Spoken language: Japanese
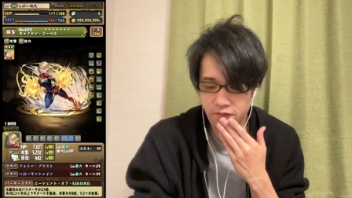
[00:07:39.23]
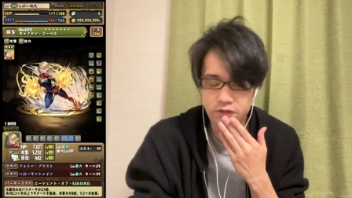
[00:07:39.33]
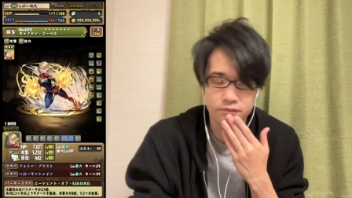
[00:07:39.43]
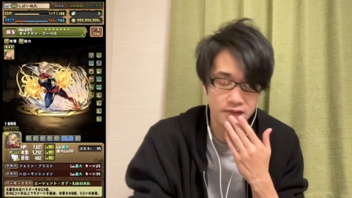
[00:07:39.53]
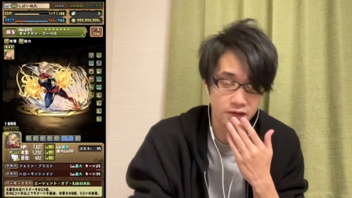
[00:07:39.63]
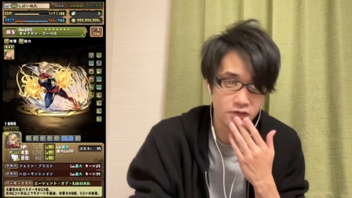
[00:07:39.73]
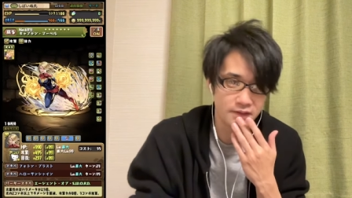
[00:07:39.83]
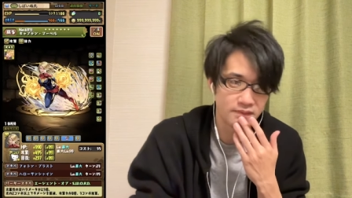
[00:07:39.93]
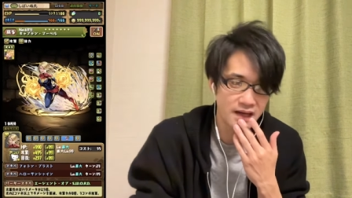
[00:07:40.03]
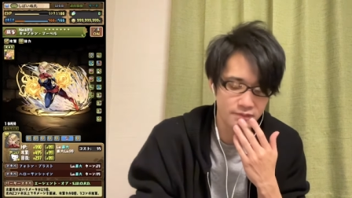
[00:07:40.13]
度、ま、今回
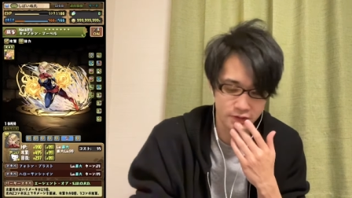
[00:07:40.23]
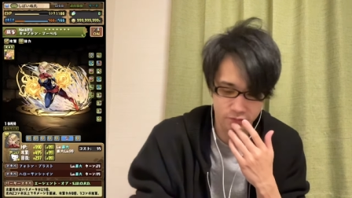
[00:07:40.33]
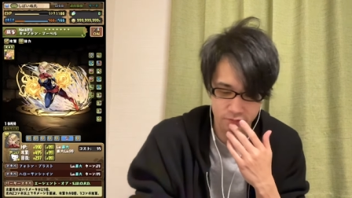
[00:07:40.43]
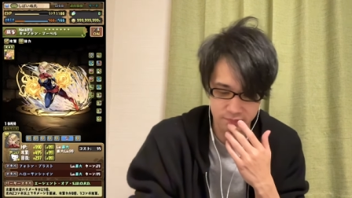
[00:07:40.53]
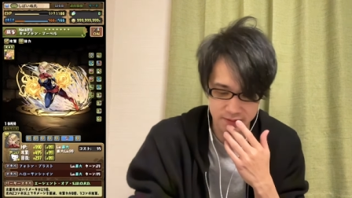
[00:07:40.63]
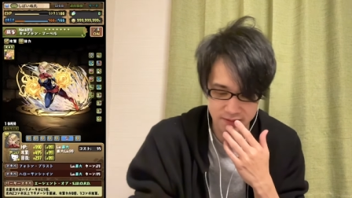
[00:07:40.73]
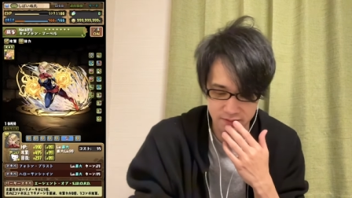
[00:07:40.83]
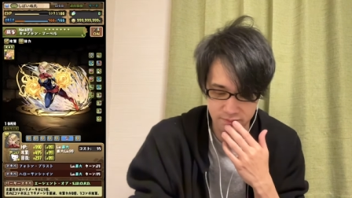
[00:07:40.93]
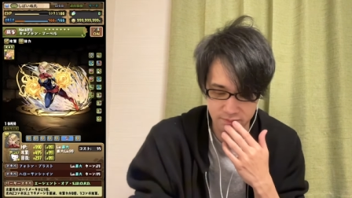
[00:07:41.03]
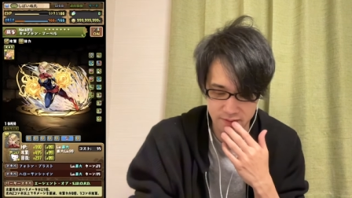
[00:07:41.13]
マーベルと組ませ
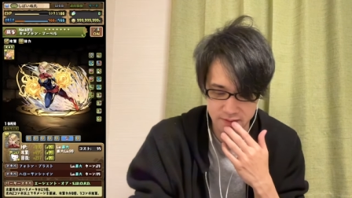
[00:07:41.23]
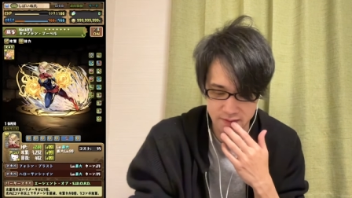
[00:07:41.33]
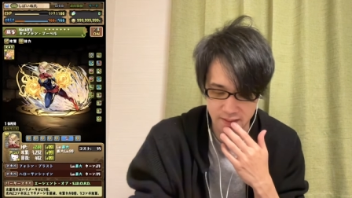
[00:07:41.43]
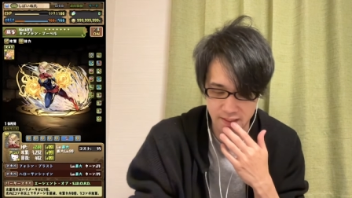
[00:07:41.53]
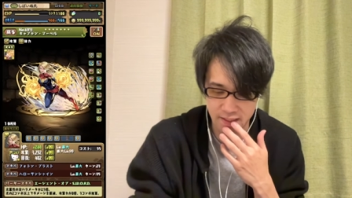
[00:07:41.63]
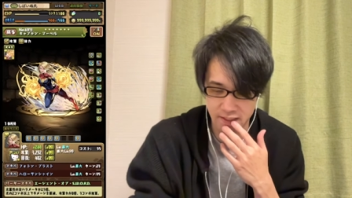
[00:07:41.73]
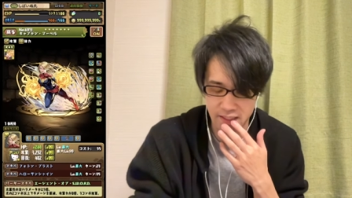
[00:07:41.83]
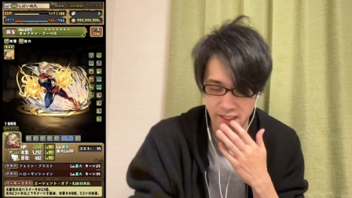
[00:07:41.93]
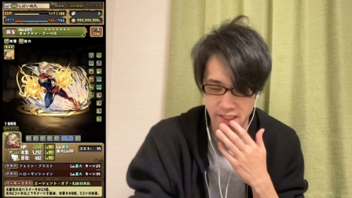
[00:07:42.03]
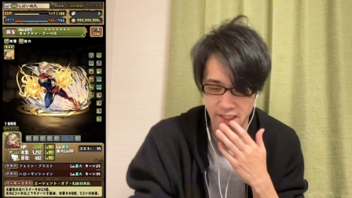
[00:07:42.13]
てみましたはい
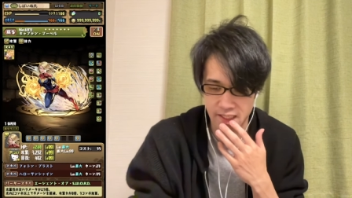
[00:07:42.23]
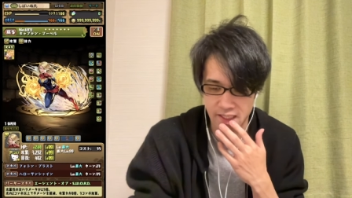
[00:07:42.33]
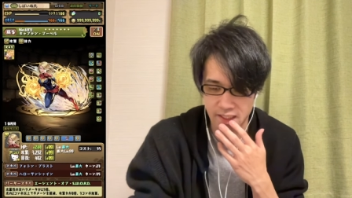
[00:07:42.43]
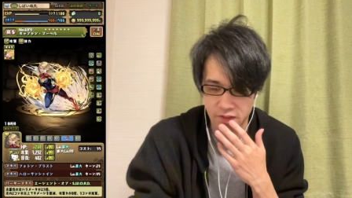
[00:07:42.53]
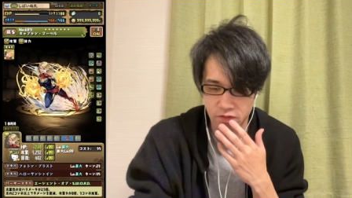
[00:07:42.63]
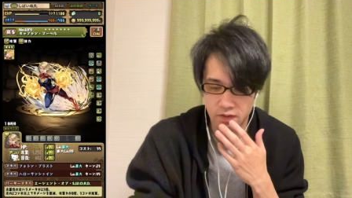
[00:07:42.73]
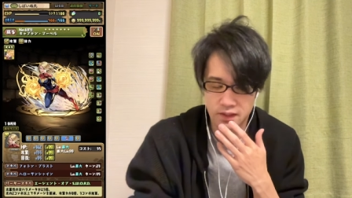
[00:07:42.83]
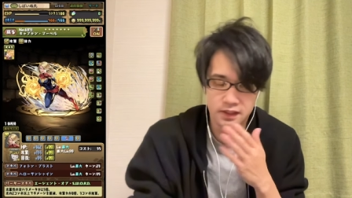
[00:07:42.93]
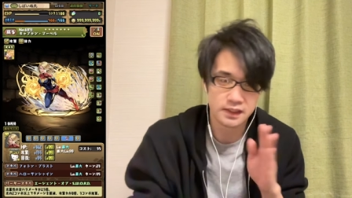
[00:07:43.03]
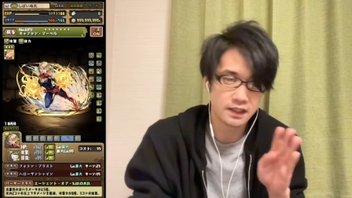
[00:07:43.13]
えー、っと
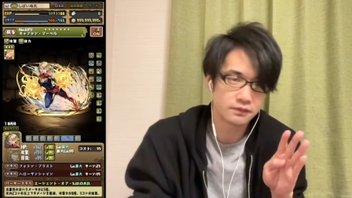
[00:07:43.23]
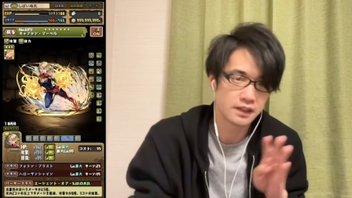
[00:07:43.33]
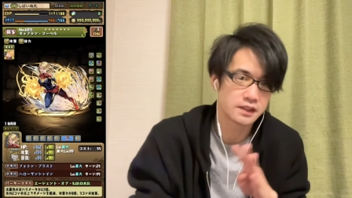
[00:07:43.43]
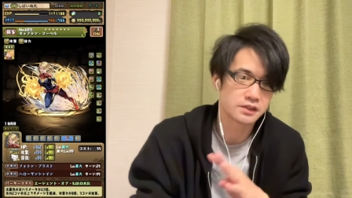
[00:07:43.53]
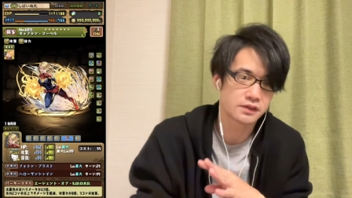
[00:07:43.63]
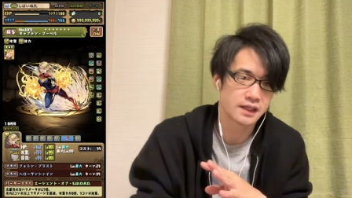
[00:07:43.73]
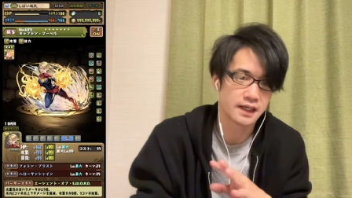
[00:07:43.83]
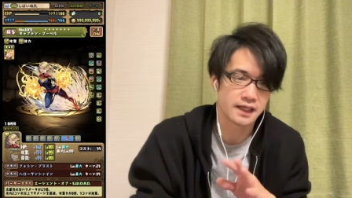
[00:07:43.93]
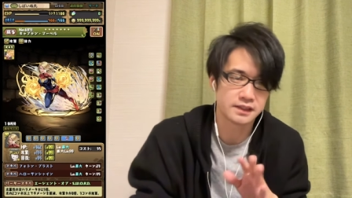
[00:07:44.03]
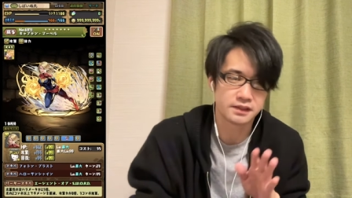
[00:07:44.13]
リラフレ一緒で、
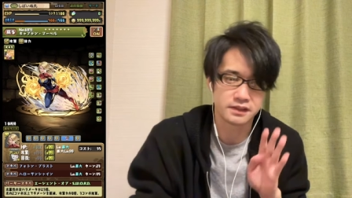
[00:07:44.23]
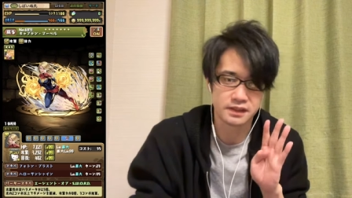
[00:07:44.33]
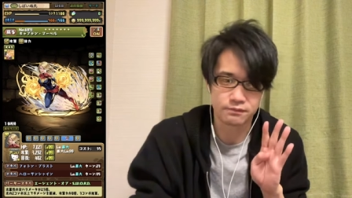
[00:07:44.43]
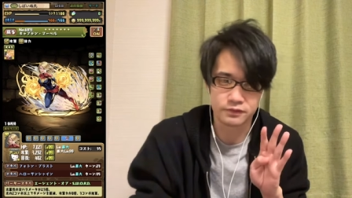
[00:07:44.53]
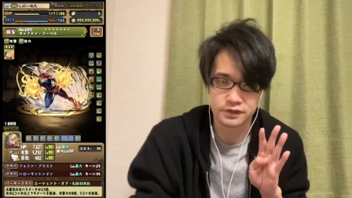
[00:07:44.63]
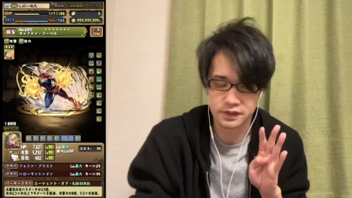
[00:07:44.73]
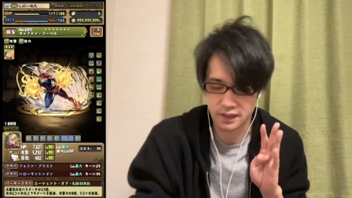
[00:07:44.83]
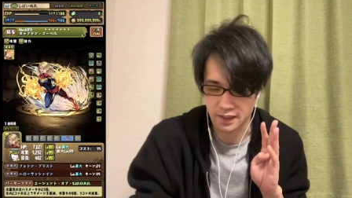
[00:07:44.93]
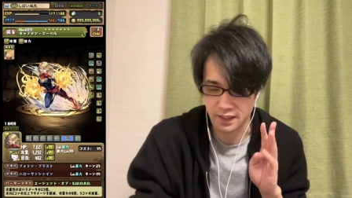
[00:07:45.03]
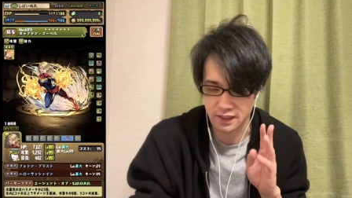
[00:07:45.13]
えー、スキルチェン6つに、
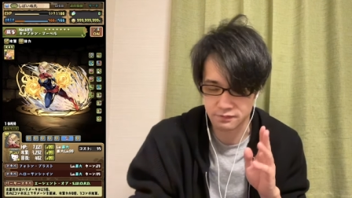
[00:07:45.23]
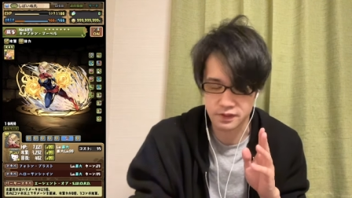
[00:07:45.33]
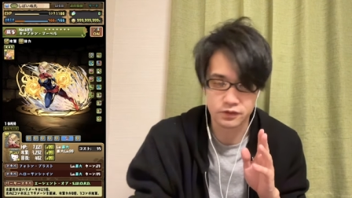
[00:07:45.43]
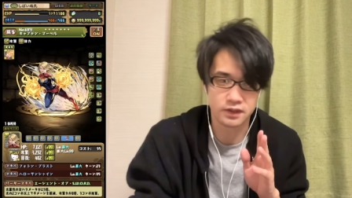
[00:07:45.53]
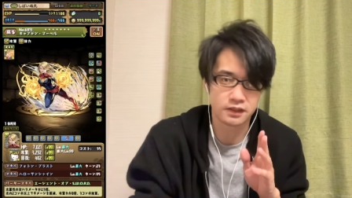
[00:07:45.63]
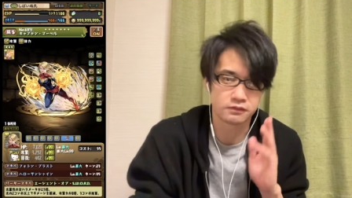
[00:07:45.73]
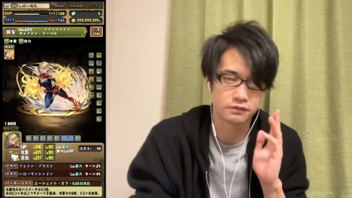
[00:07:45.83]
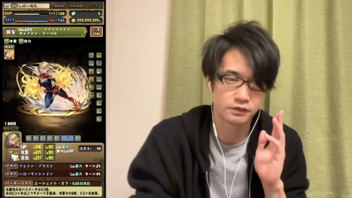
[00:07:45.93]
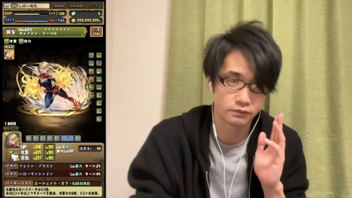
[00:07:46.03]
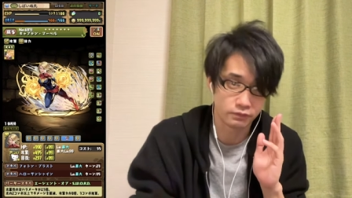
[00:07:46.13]
えー、HP 強化の
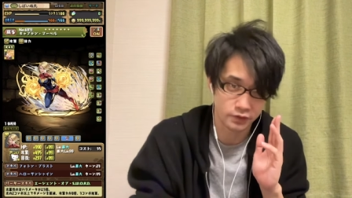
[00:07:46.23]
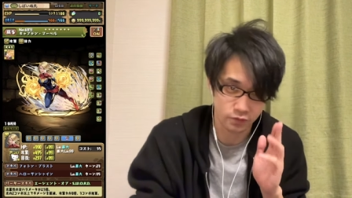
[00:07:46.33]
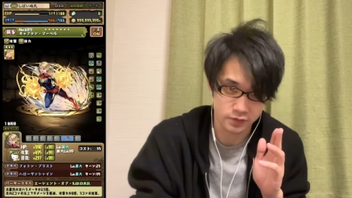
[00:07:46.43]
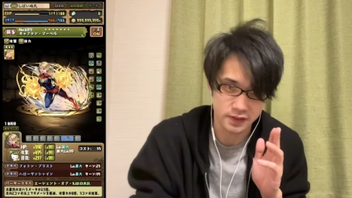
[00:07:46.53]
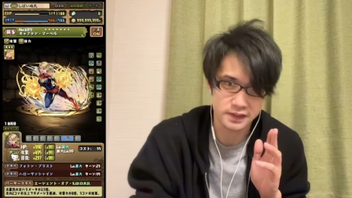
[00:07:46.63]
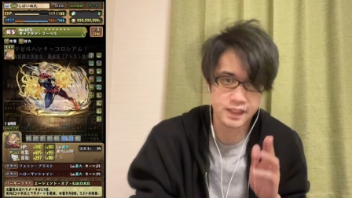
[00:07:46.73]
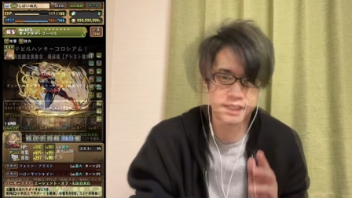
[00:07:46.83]
一つですね。